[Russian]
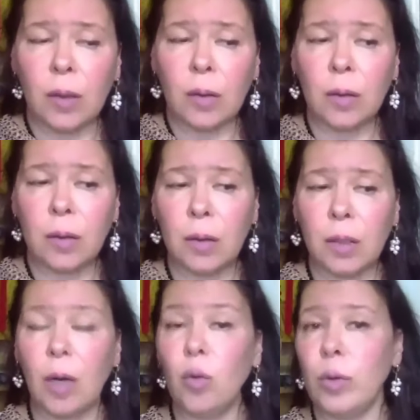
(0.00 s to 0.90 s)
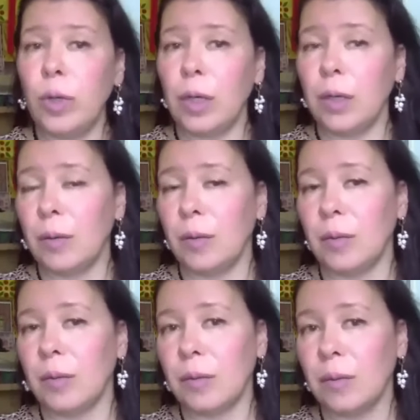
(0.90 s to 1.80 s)
а, науки,
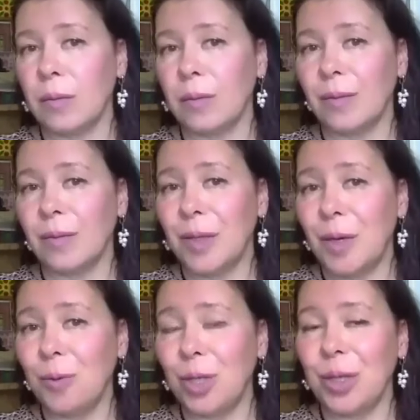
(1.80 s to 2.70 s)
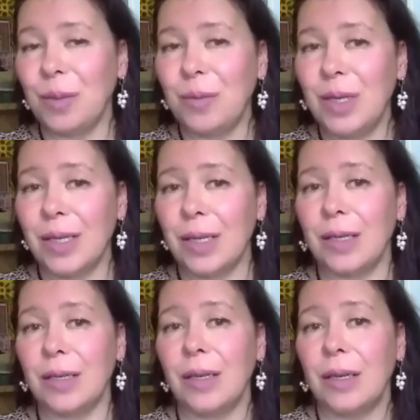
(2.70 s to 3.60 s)
научные
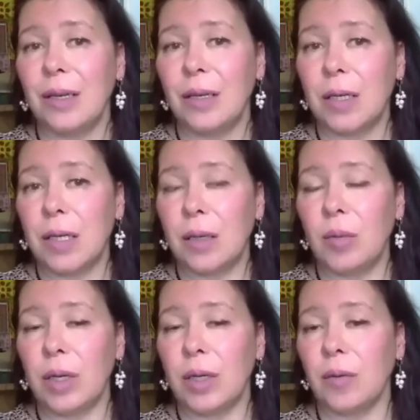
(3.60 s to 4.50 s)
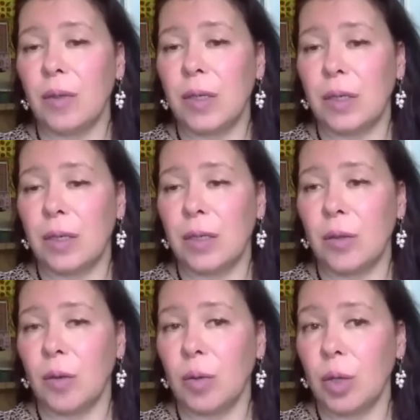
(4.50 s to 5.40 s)
мысли разрабатывался. Дело
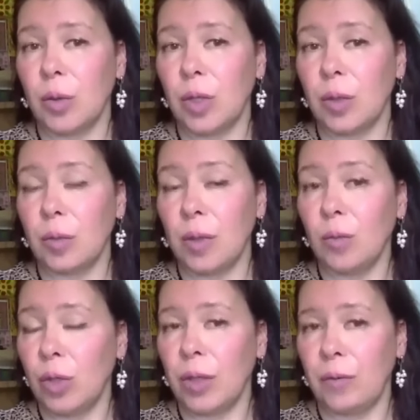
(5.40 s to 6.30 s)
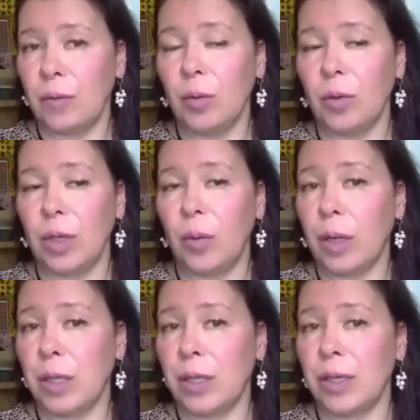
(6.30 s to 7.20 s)
в том, что самому человеку
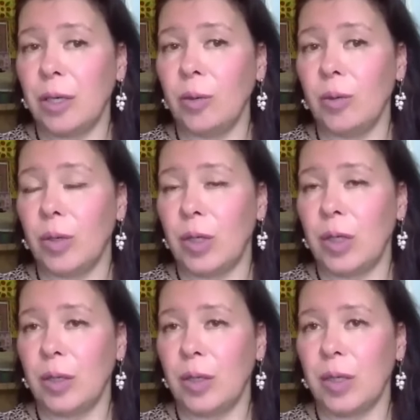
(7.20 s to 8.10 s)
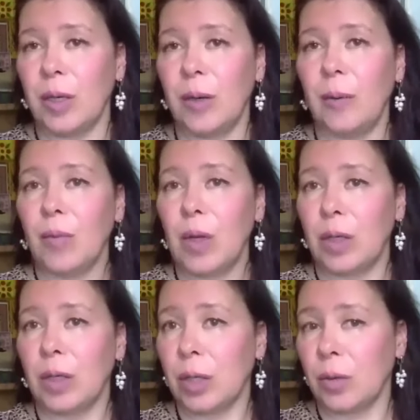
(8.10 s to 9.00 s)
не под силу сделать
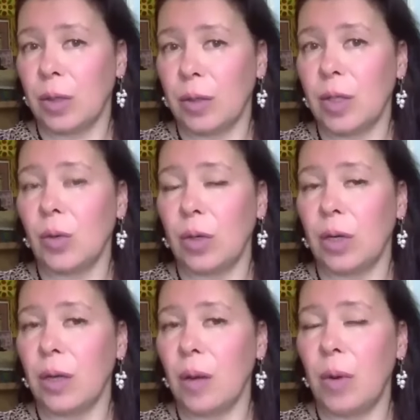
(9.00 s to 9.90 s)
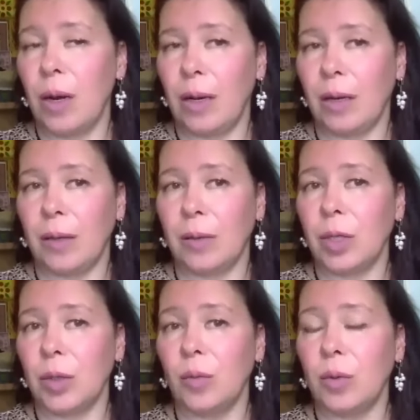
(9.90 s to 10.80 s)
а, что-то столь глобальное,
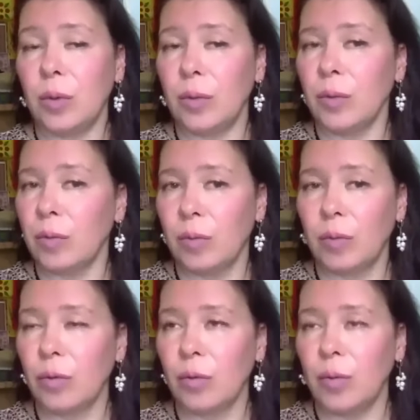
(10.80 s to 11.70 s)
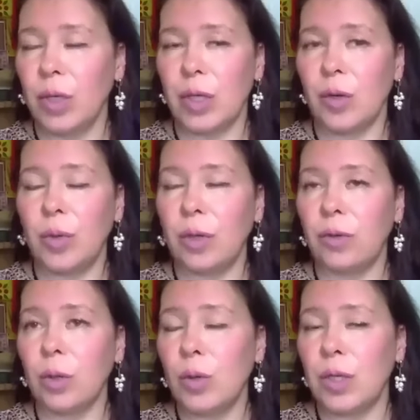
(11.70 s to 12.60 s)
чтобы, ну, не знаю,
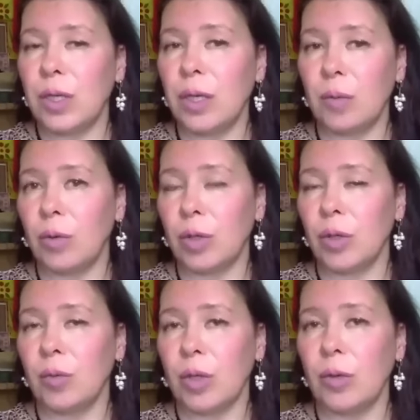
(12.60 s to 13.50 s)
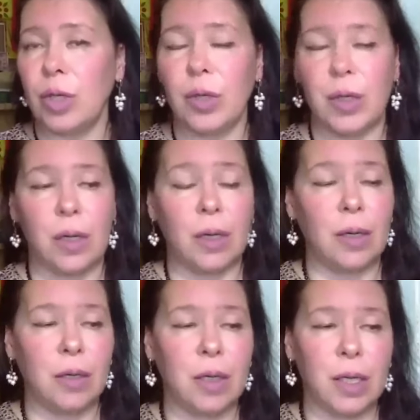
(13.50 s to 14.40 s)
перевернуть Землю, чтобы случилась
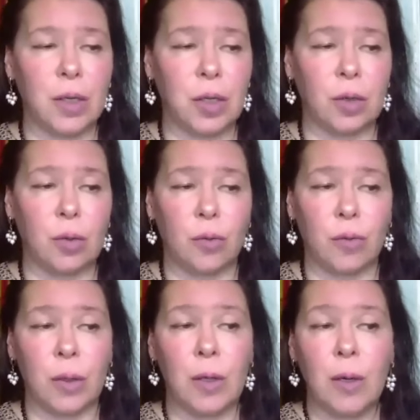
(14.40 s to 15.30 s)
какая-то катастрофа.